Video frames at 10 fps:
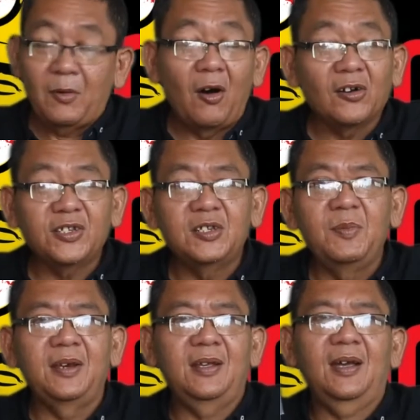All
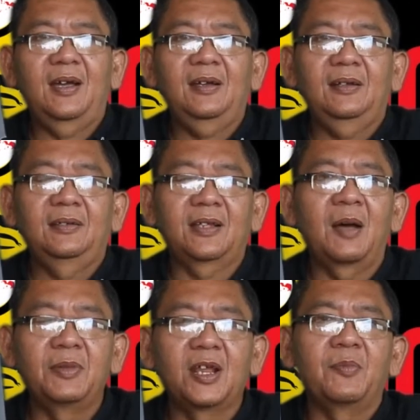Media telah
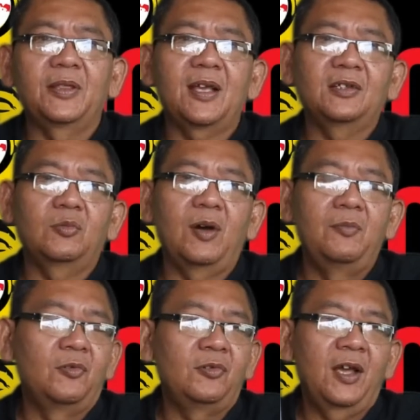menerbitkan sebuah
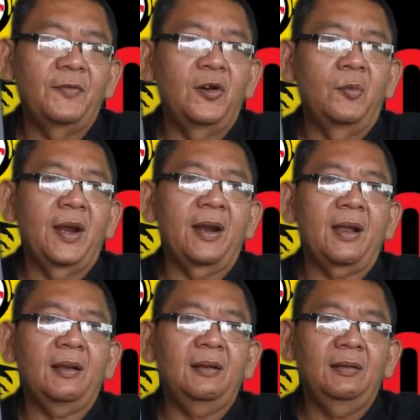buku yang
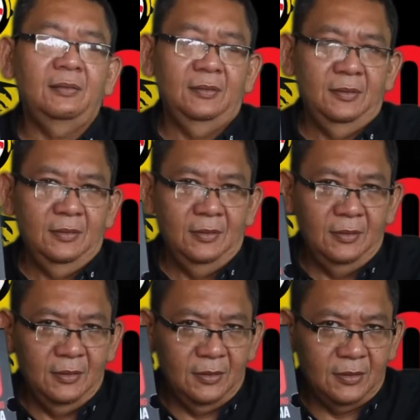fenomenal,
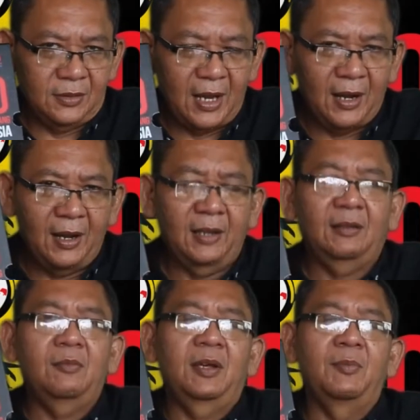sangat
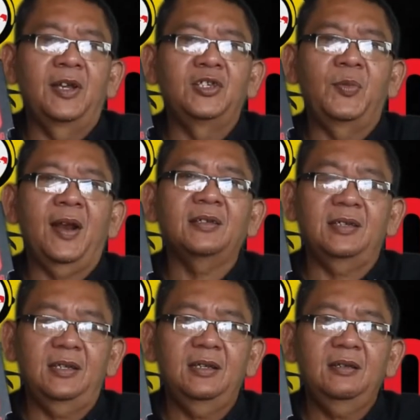
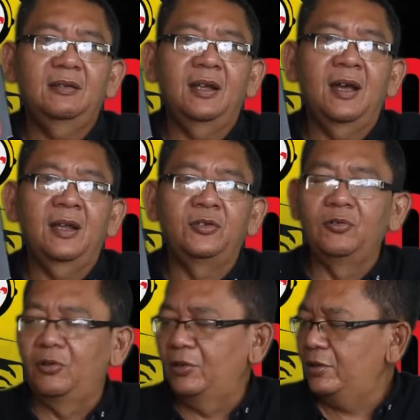menginspirasi dengan
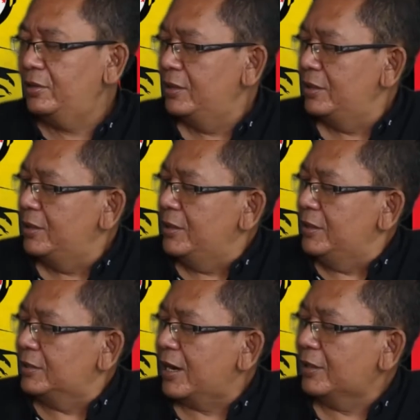judul
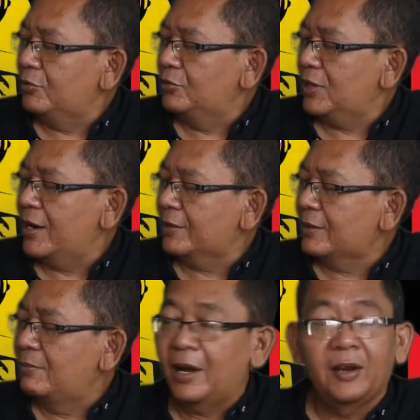100 anak
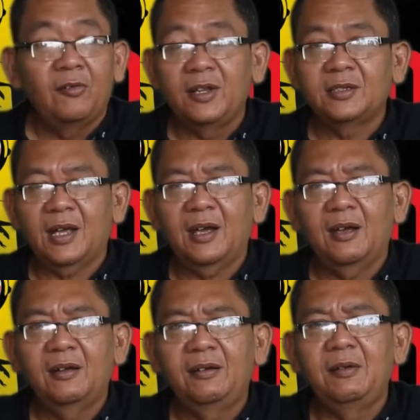tambang Indonesia,
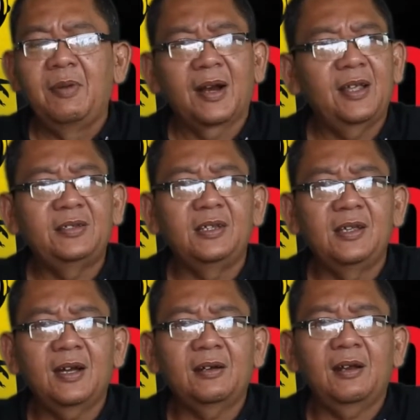di mana
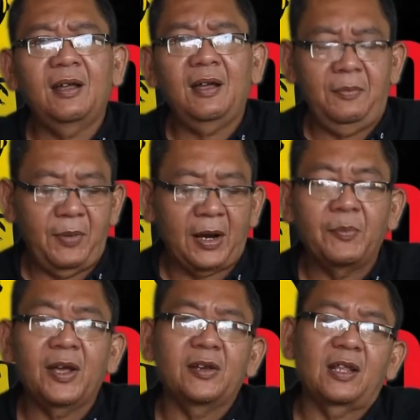isinya adalah para
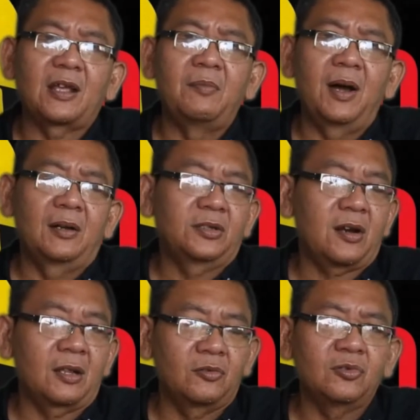pekerja tambang 100
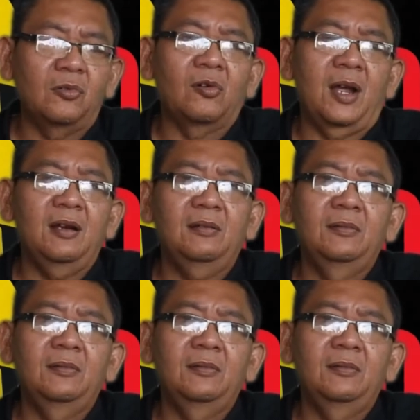orang